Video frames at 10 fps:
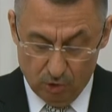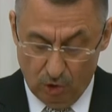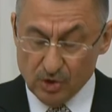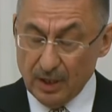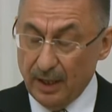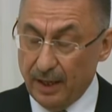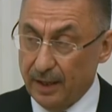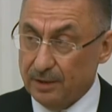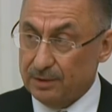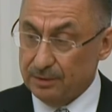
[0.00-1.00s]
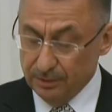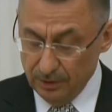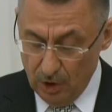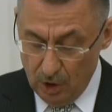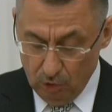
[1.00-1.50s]
sosyal hayat,
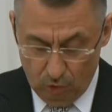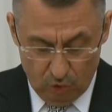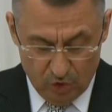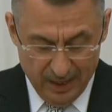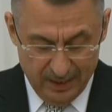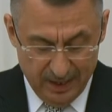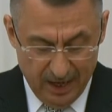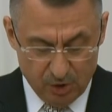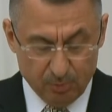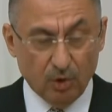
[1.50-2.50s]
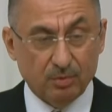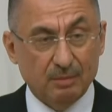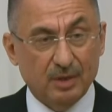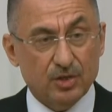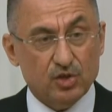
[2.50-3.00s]
güncel inanç
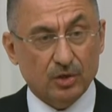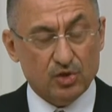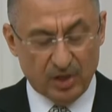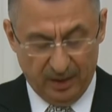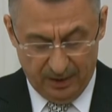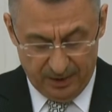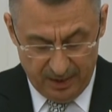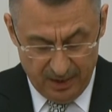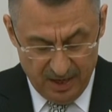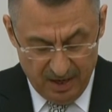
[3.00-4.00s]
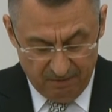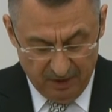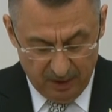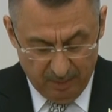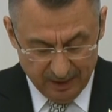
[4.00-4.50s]
problemleri çalıştayları
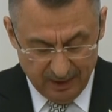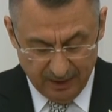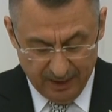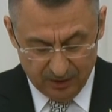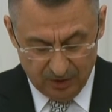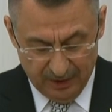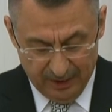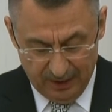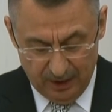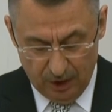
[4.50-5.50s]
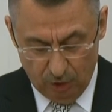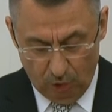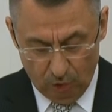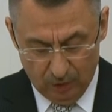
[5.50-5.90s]
ve ibadet hayatı ile ilgili